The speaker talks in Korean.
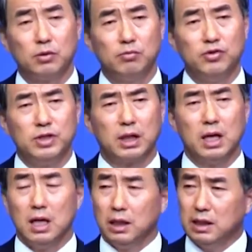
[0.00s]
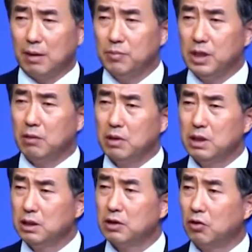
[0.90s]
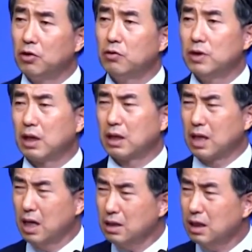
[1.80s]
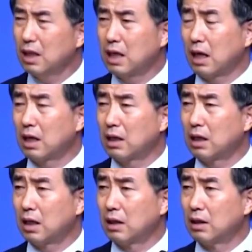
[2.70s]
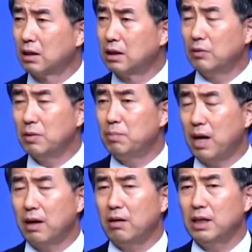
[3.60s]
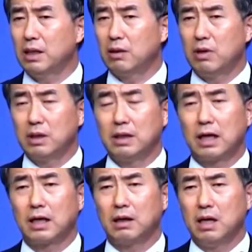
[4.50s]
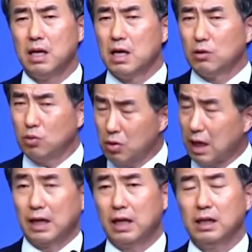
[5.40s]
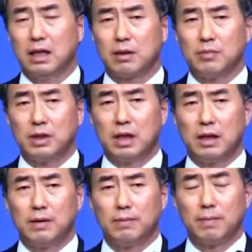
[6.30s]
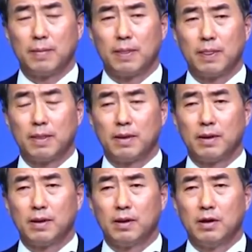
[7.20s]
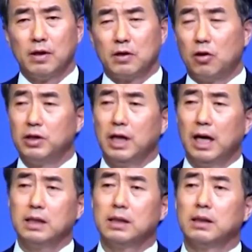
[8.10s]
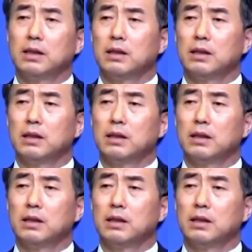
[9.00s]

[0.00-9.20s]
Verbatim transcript: 또 문제가 이 남미라고 하는 이렇게 어려운 나라, 굉장히 가난한 나라. 그 가운데 파라과이라고 하는 나라가 또 가난한 나라입니다. 거기에 한